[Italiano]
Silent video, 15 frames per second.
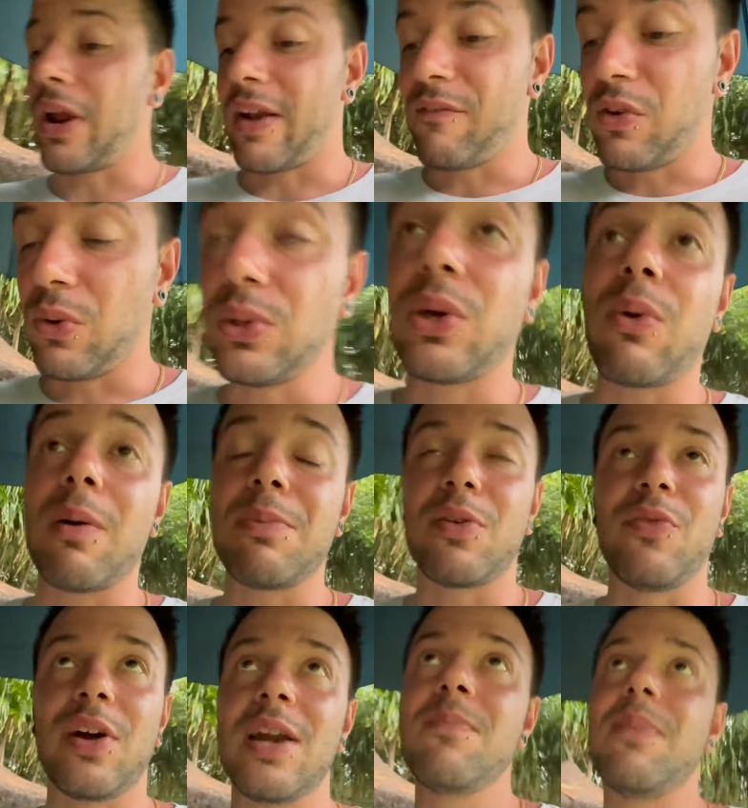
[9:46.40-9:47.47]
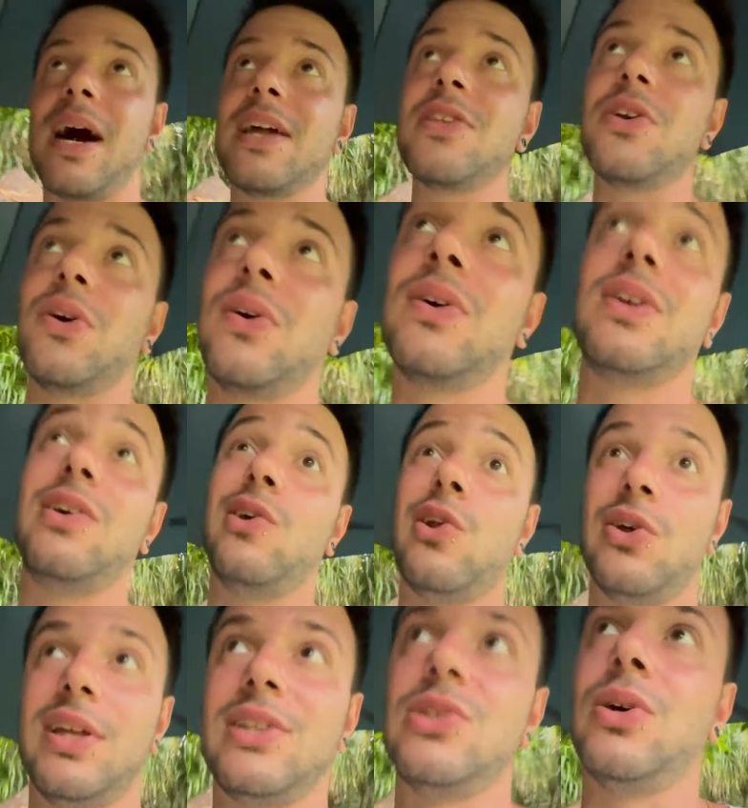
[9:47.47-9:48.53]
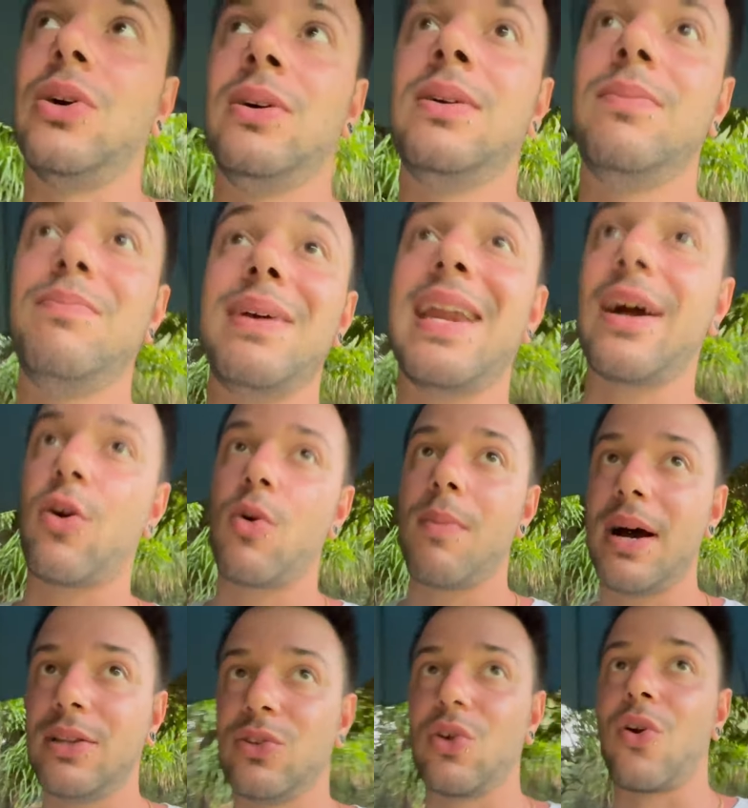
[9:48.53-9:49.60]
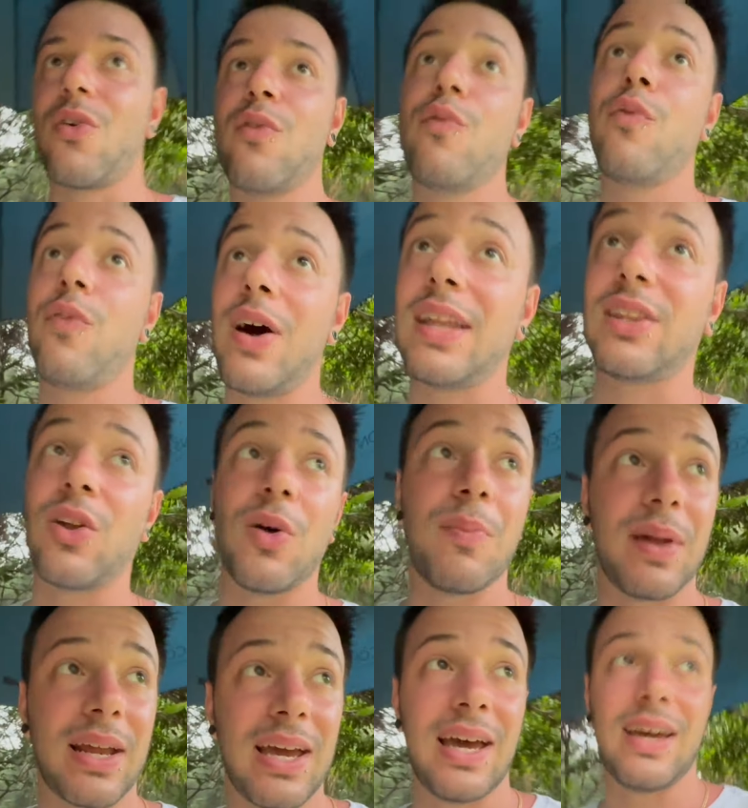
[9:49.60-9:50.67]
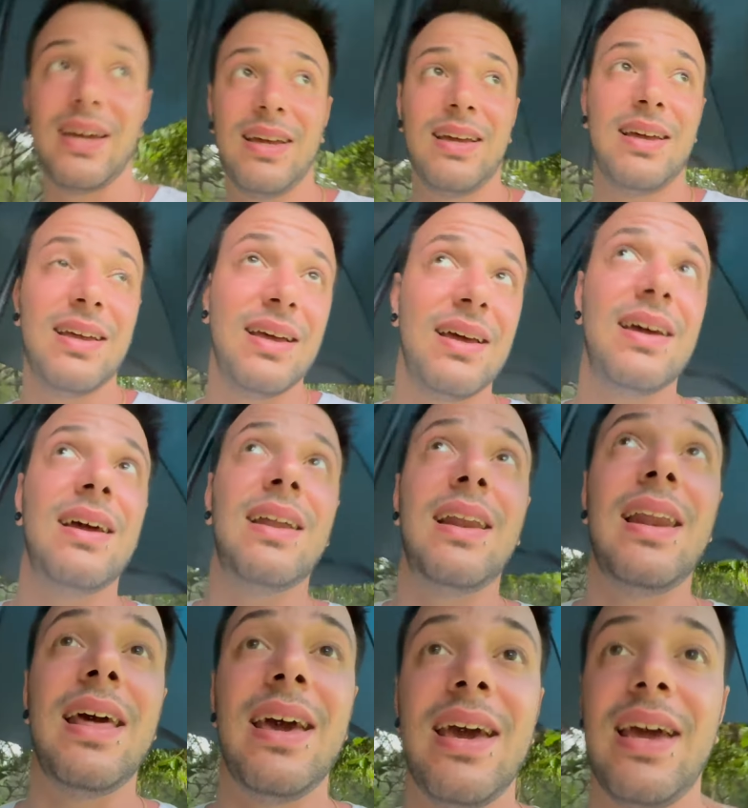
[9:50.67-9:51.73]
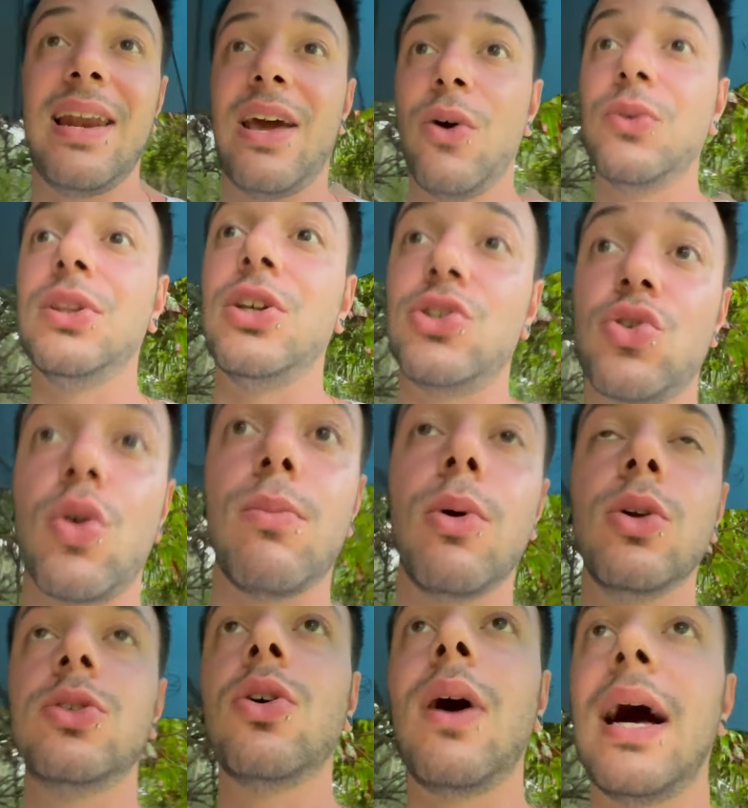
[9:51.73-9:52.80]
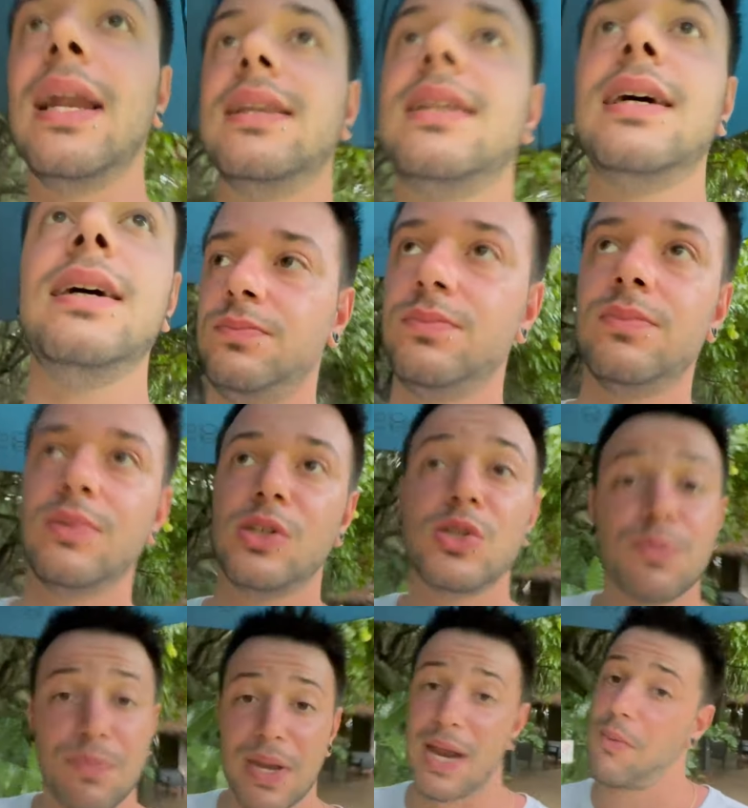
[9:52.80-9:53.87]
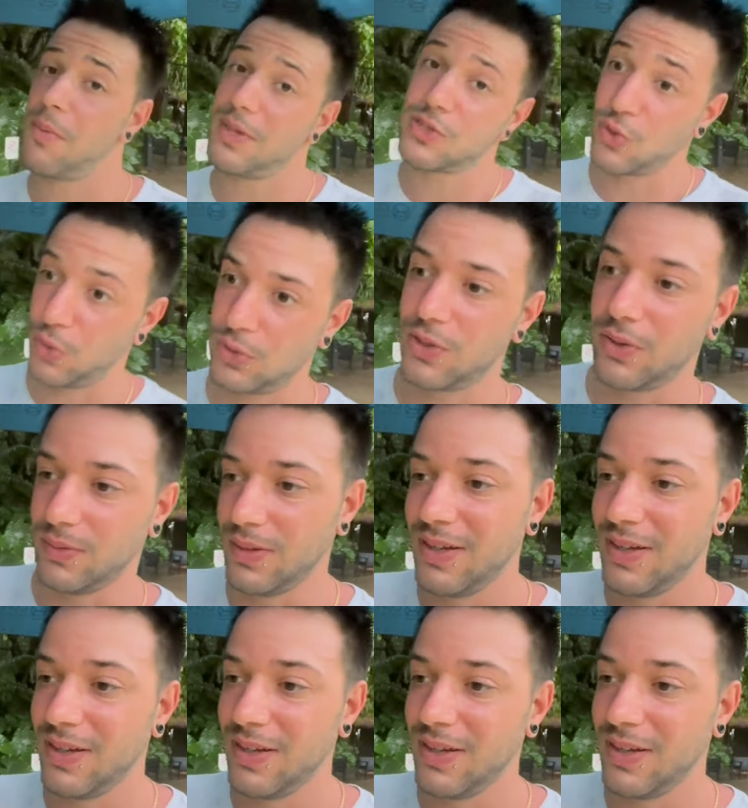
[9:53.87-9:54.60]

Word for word: erano venuti qua per fare il bagno io gli ho detto mi raccomando non fatelo perché le, le onde sono molto alte, speriamo mi ascoltino.